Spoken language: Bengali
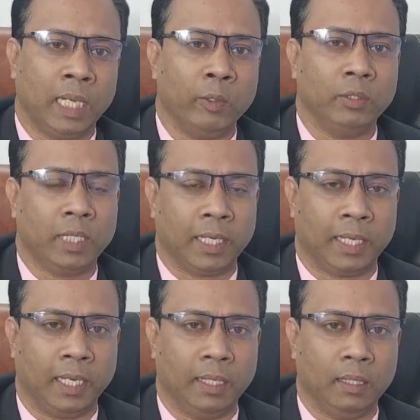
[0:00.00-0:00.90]
ডাউন
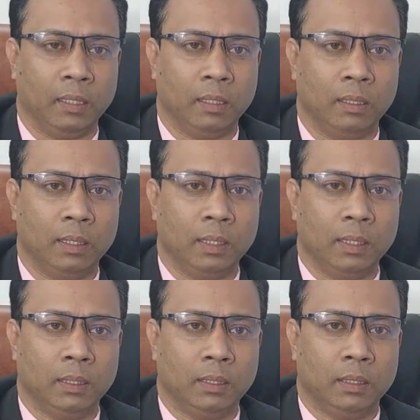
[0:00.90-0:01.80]
থাকে
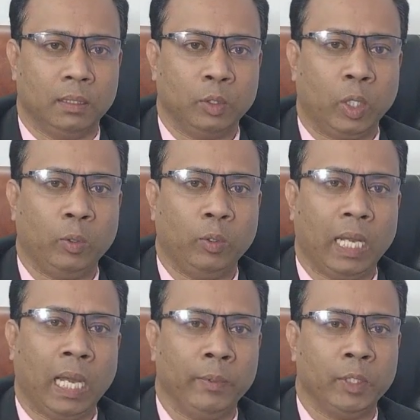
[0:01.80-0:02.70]
তখন
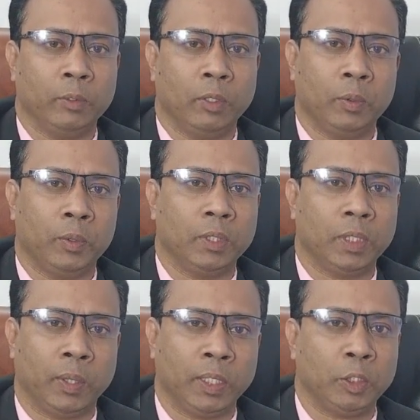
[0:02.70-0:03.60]
আবেদনগুলো
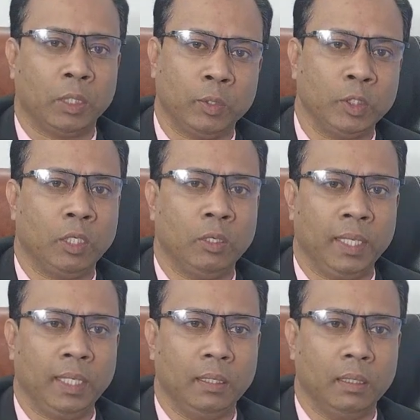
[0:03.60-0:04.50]
করতে অনেক সমস্যা
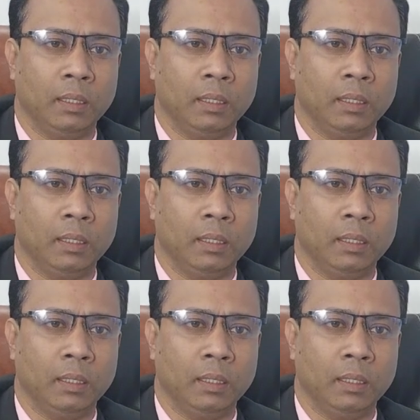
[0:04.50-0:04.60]
হয়